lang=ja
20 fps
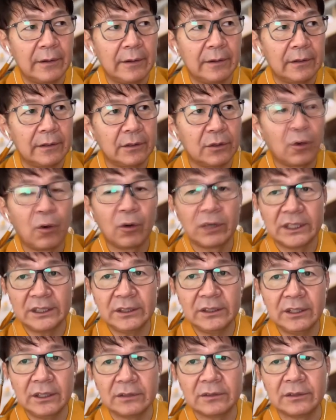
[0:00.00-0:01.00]
浪
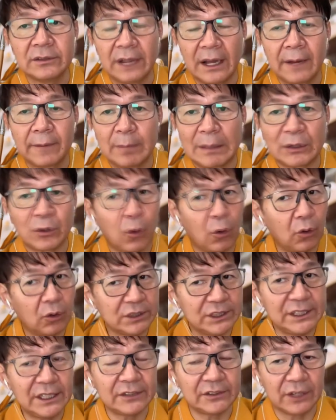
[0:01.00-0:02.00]
費っていうね、まあ、投
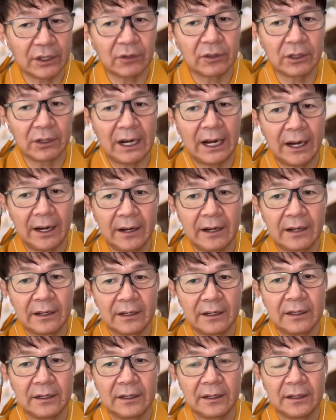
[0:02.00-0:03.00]
資ですね、これはね、
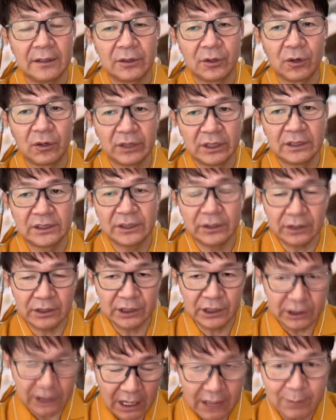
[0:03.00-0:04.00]
うん、浪費して、
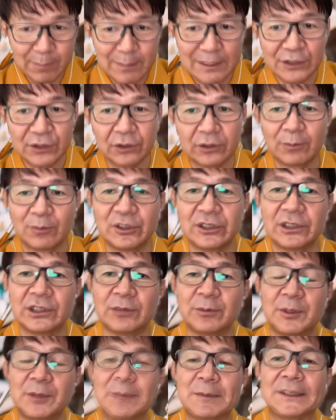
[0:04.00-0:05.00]
していきましょうと僕い
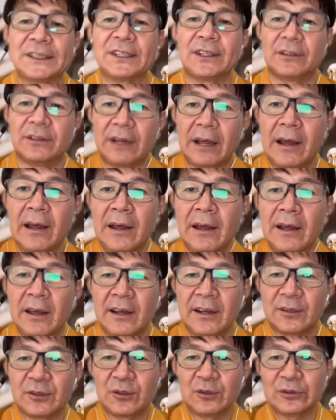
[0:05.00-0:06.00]
つも言いますけどね。
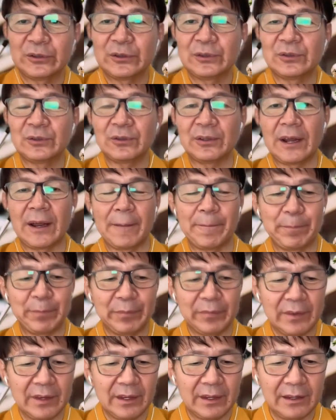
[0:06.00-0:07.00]
そうするとね、
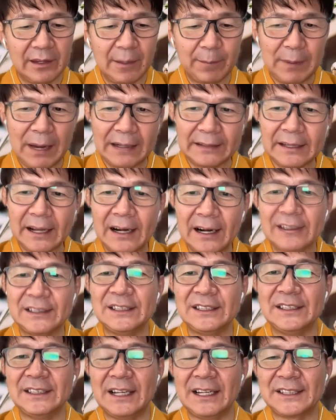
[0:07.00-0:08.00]
やっぱ新
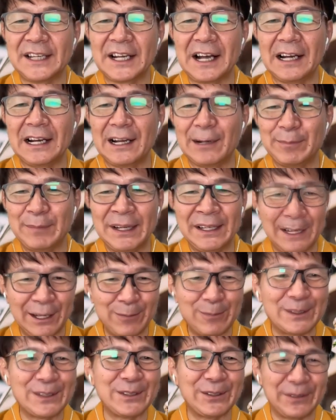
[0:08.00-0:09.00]
しいね、世界が見えて
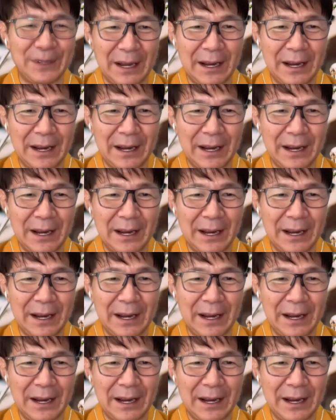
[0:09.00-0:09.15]
きますよね。